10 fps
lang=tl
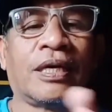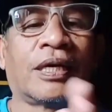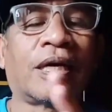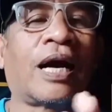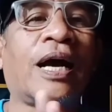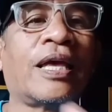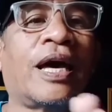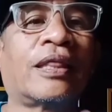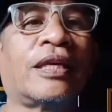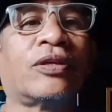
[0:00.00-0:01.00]

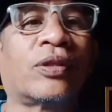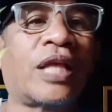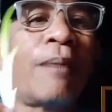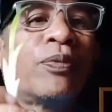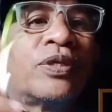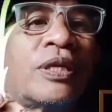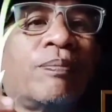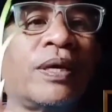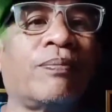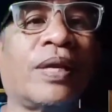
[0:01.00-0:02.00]
Gagayatin nyo. Tapos
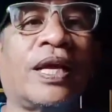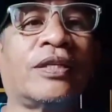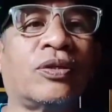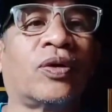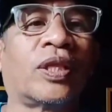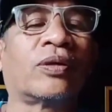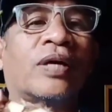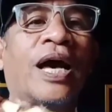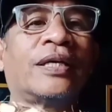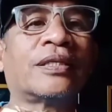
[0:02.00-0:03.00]
ibibilad nyo ito
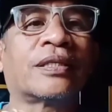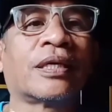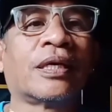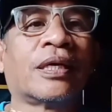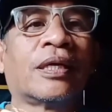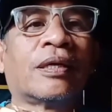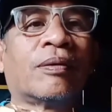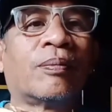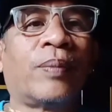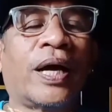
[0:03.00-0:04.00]
guys.
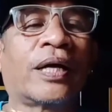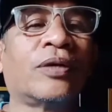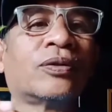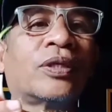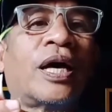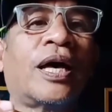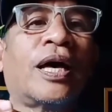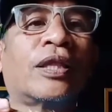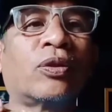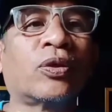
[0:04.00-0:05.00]
Pag yung
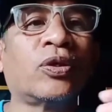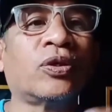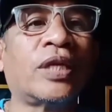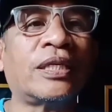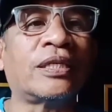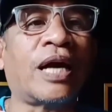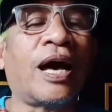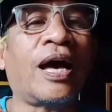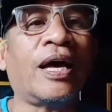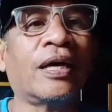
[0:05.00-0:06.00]
uh, tuyo na
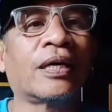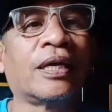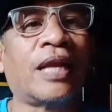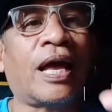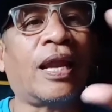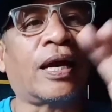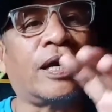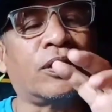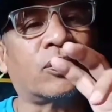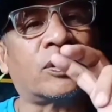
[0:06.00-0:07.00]
siya,
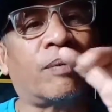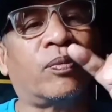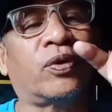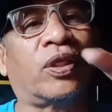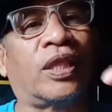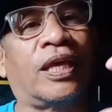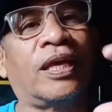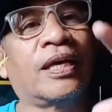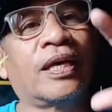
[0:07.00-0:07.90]
ilalagay nyo sa buti.